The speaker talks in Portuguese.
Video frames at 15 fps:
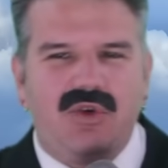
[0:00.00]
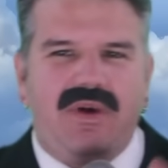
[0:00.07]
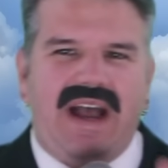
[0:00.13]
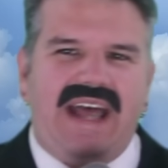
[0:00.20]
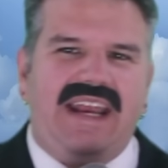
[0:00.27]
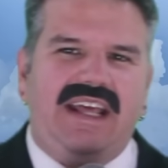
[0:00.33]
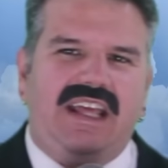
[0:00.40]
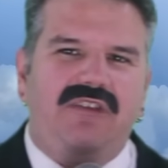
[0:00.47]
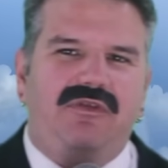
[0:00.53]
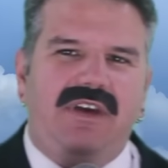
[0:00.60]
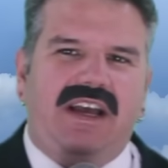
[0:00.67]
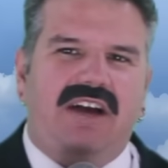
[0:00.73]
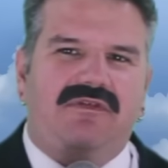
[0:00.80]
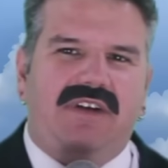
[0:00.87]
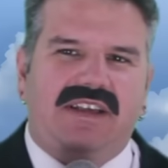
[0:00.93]
o cara que
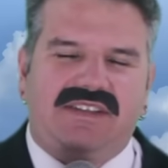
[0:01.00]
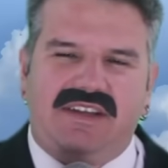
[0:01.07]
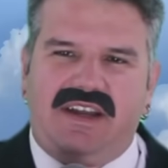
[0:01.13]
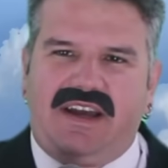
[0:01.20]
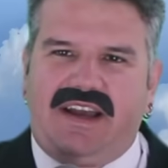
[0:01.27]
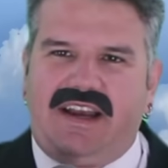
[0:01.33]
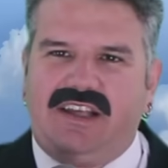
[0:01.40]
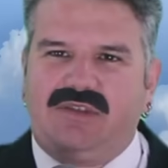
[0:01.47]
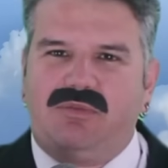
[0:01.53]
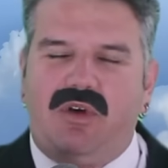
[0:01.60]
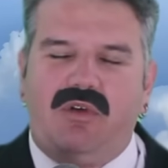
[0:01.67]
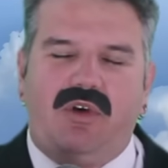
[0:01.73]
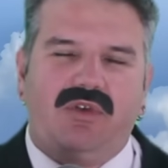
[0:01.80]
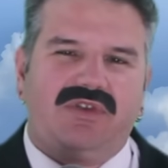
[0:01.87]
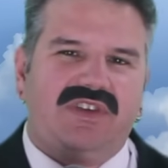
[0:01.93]
fica fazendo aquelas
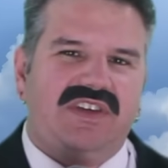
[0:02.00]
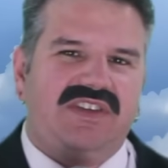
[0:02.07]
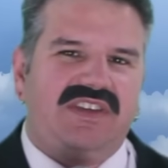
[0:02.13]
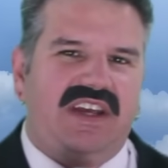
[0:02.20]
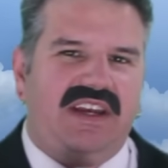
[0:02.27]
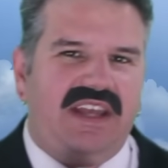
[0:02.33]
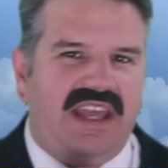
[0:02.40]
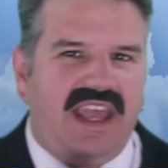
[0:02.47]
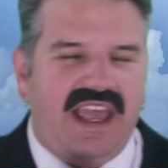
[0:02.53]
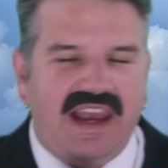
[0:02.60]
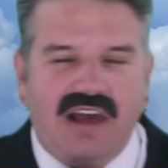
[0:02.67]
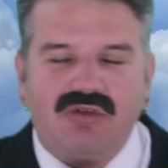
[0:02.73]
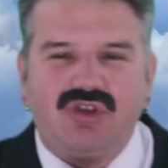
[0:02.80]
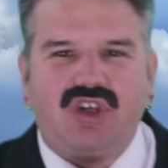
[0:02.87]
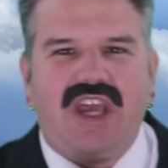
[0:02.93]
mongolzices ali,
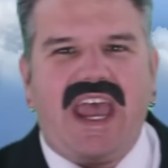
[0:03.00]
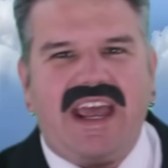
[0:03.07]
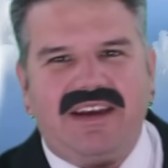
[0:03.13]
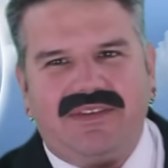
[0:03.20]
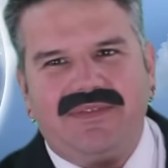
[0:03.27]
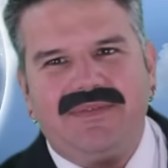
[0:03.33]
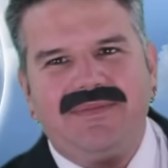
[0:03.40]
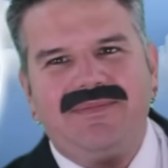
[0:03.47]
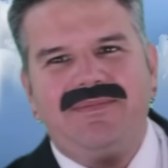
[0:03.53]
ele é um gênio.